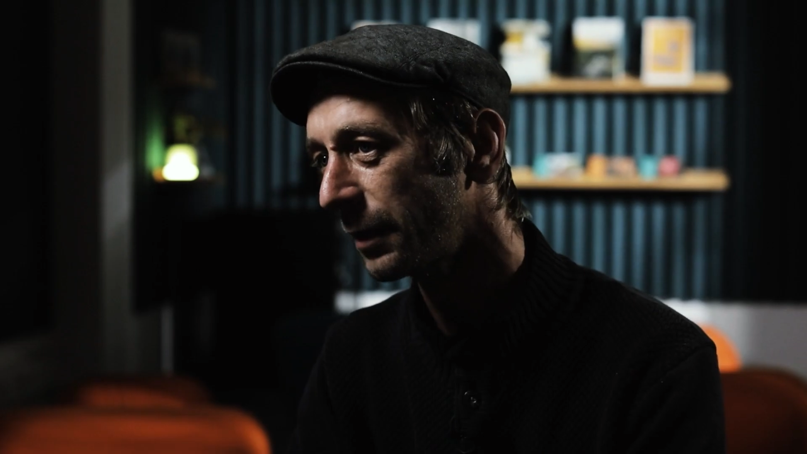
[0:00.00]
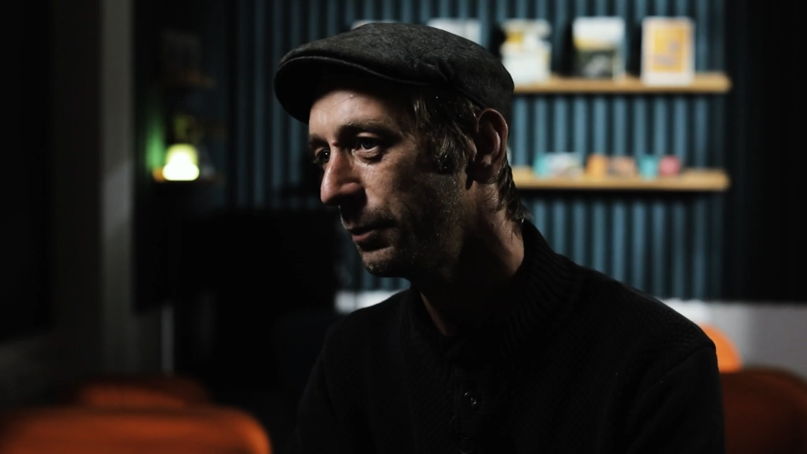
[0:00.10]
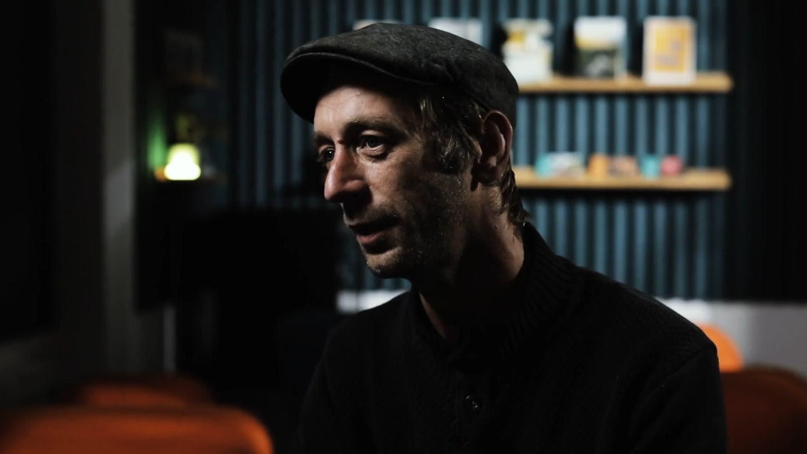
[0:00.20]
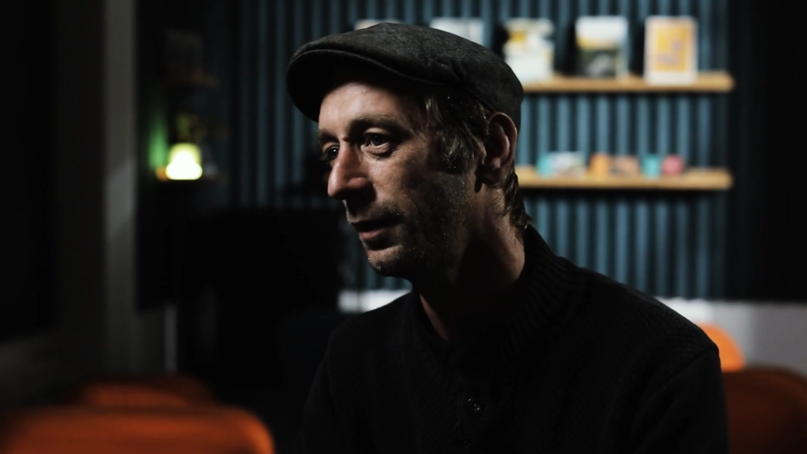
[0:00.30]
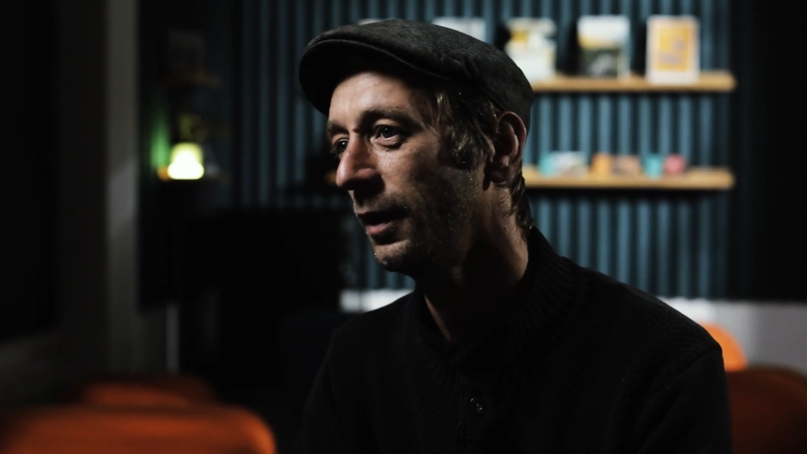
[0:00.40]

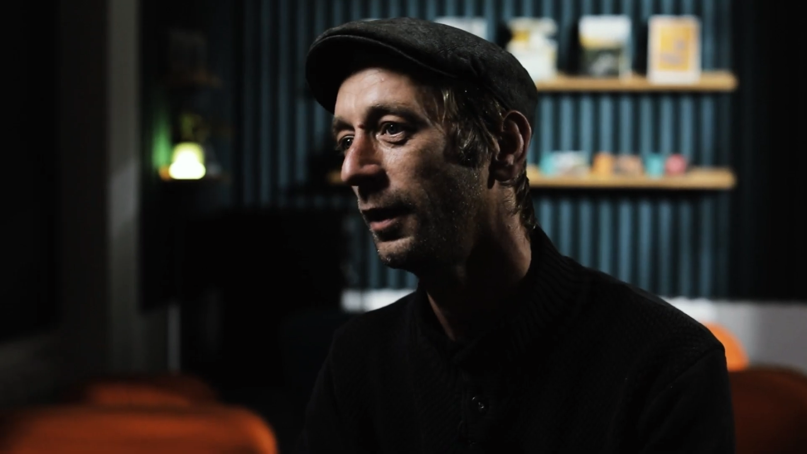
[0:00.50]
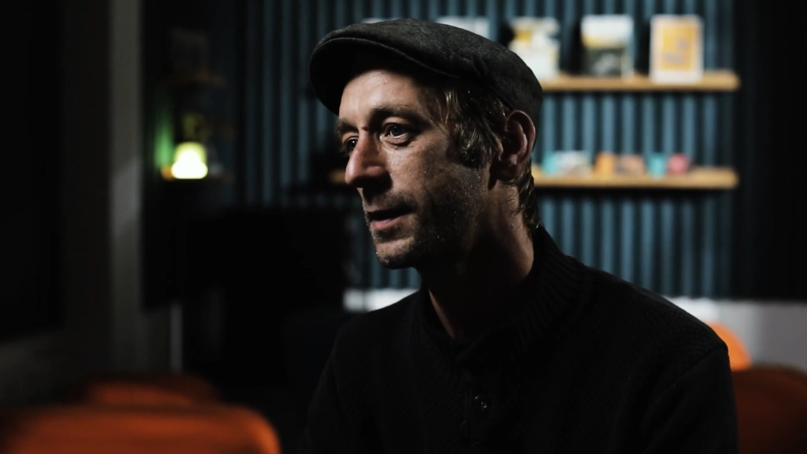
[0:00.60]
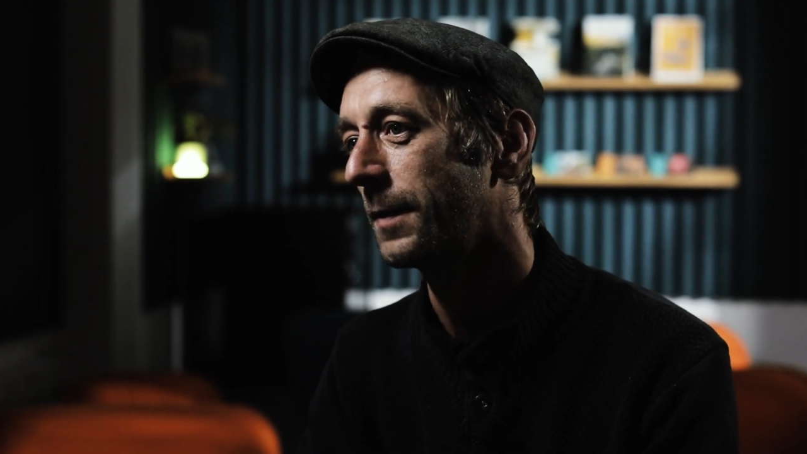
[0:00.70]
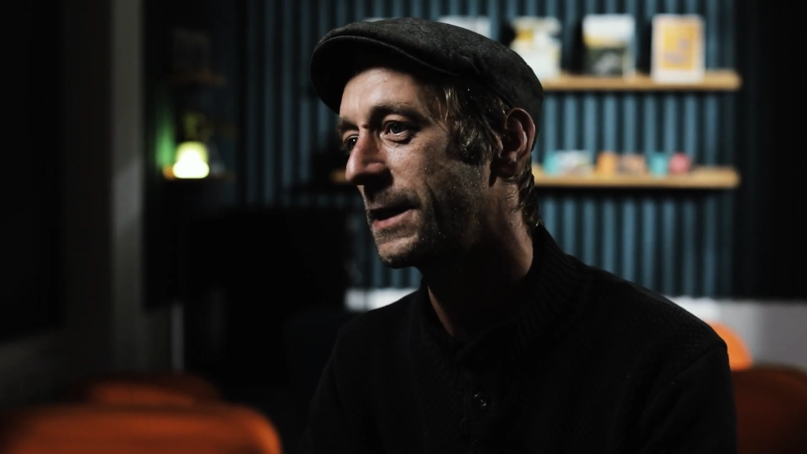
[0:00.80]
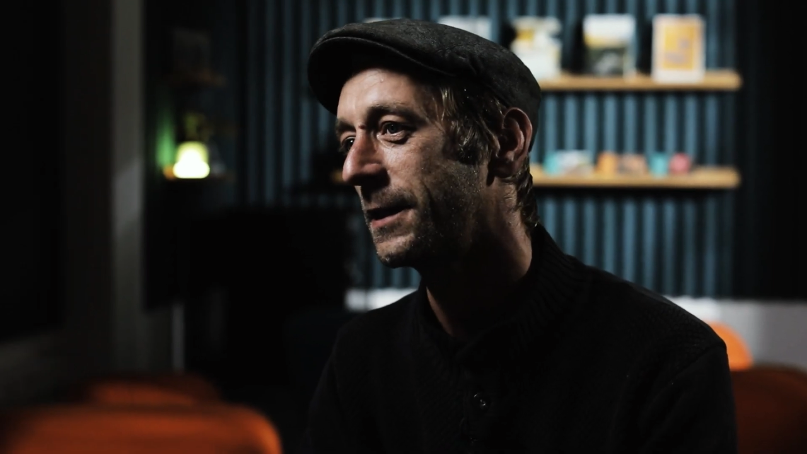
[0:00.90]
mit
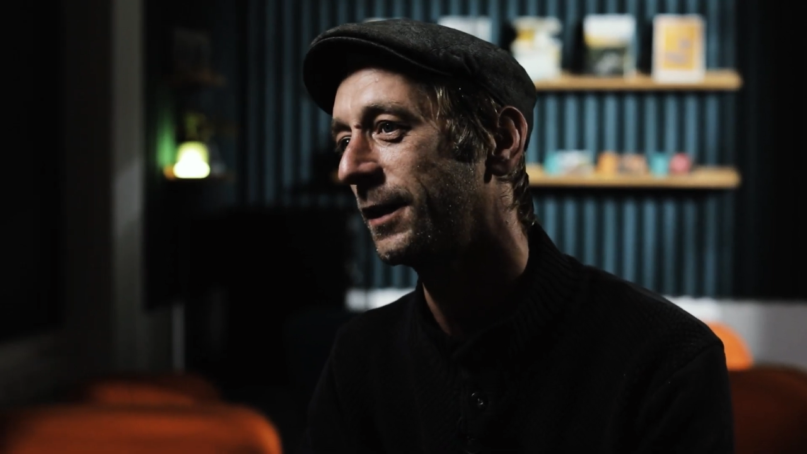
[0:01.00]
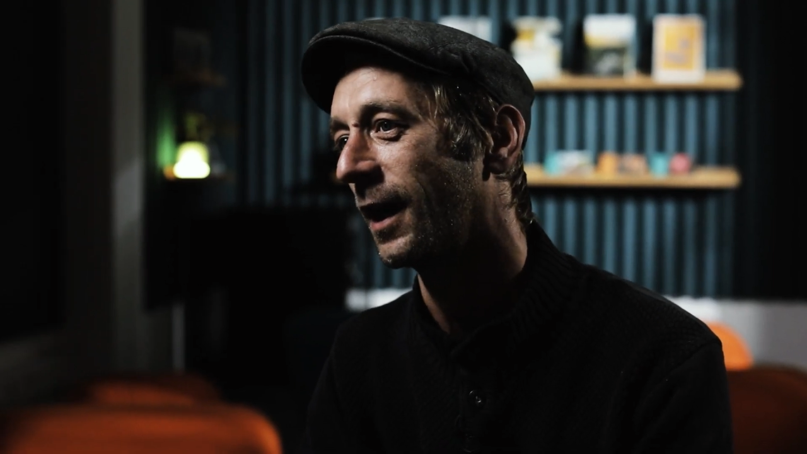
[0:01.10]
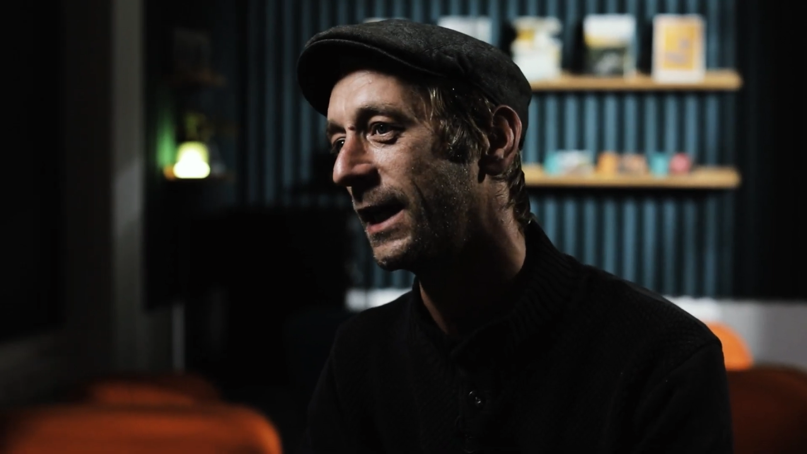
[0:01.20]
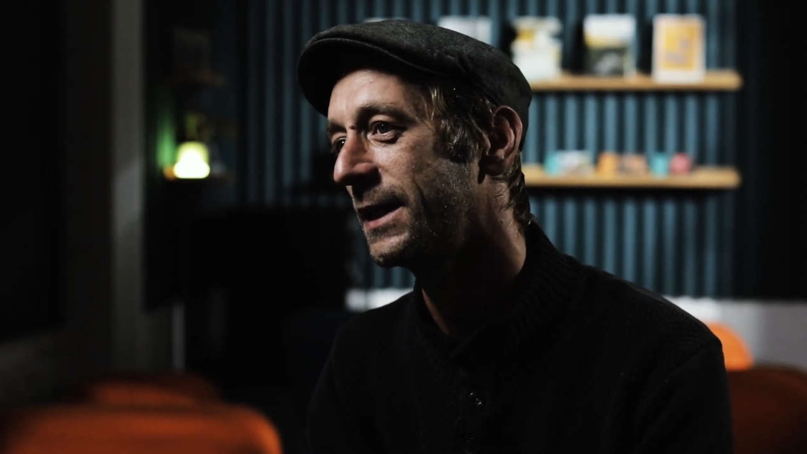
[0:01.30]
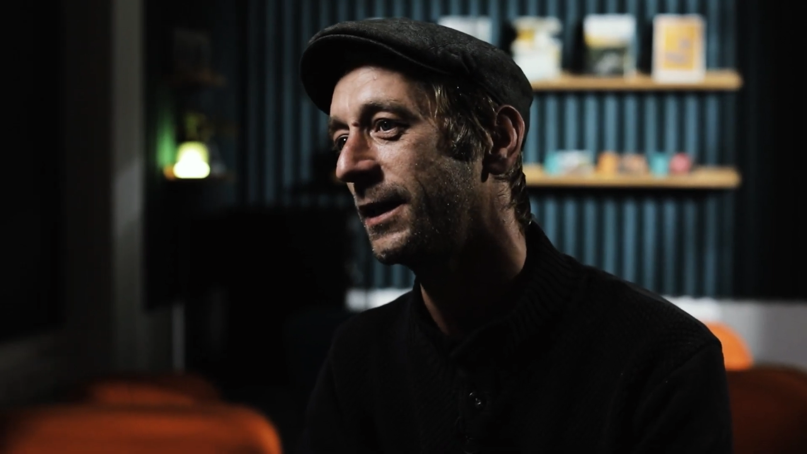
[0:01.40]
20,
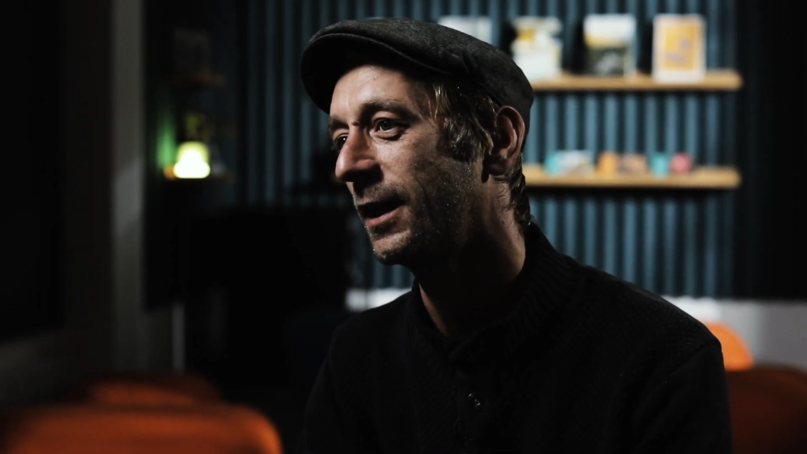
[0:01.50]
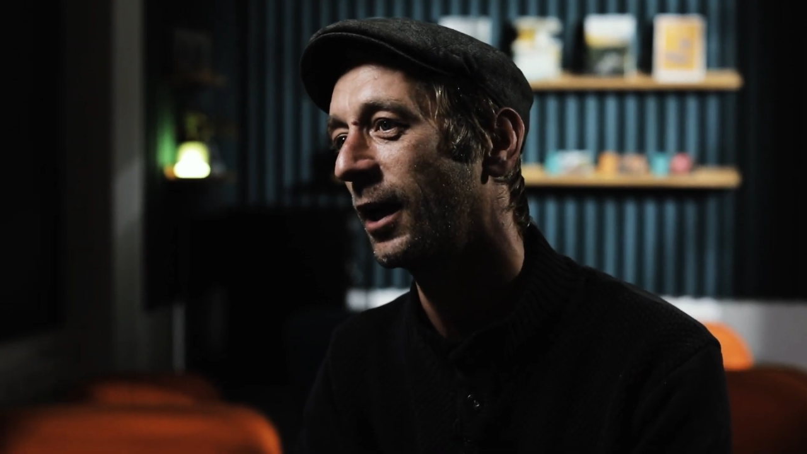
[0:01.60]
30